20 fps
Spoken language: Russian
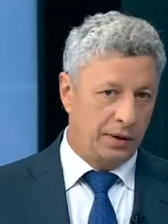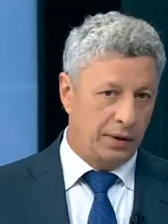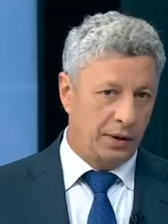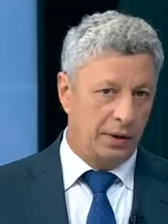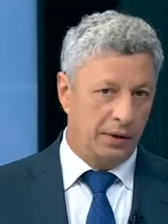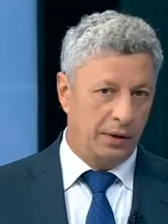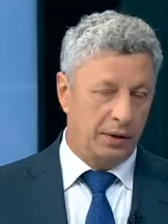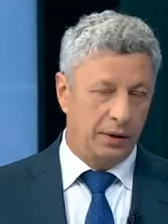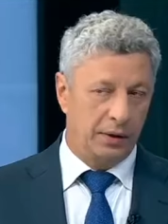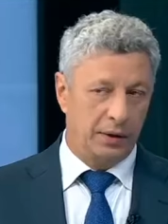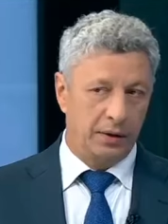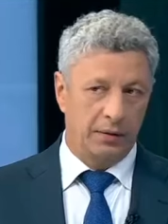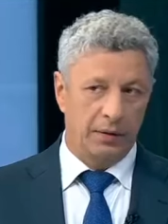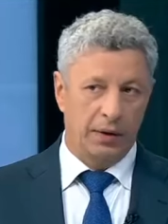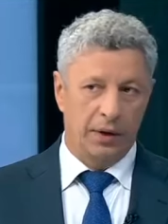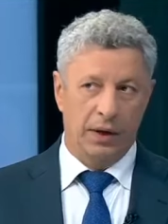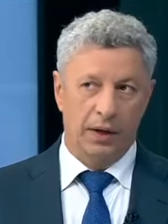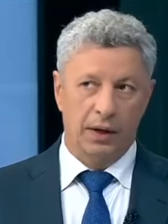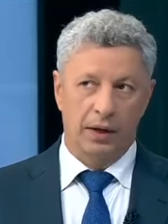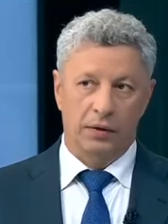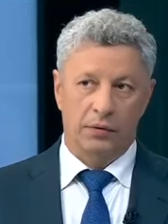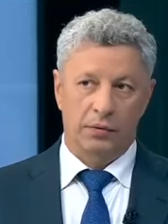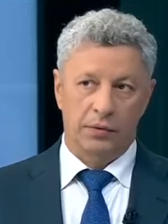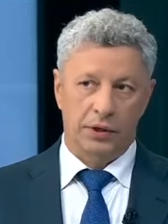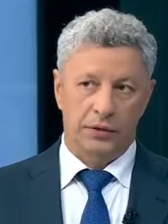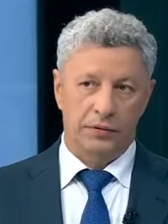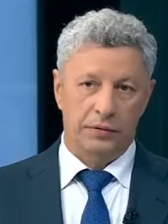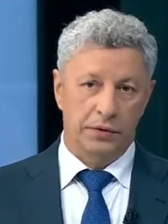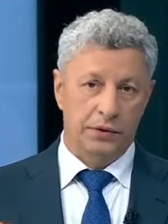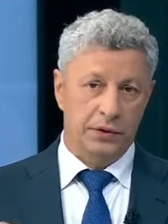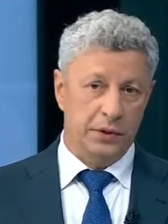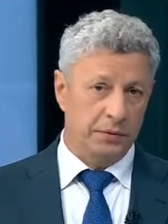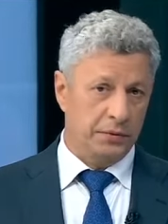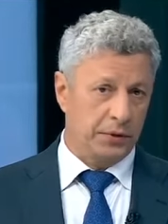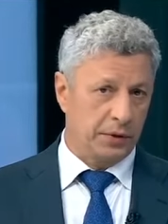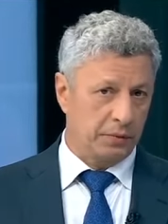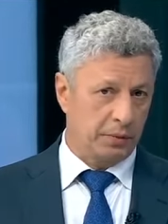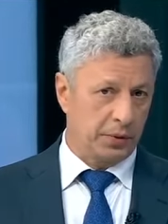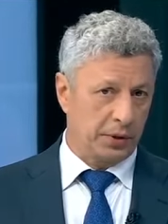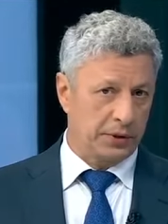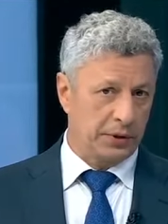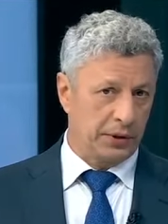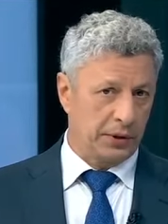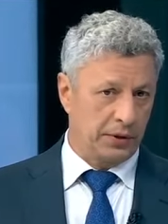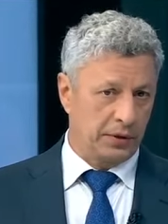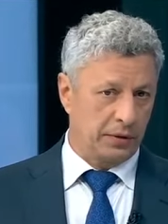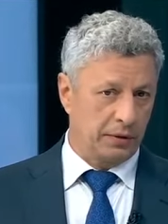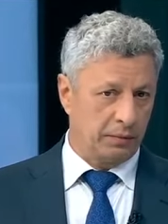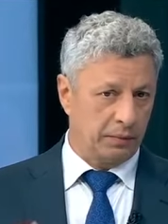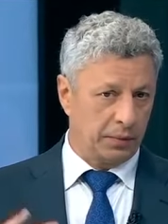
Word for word: кредитов. У нас ведь 70%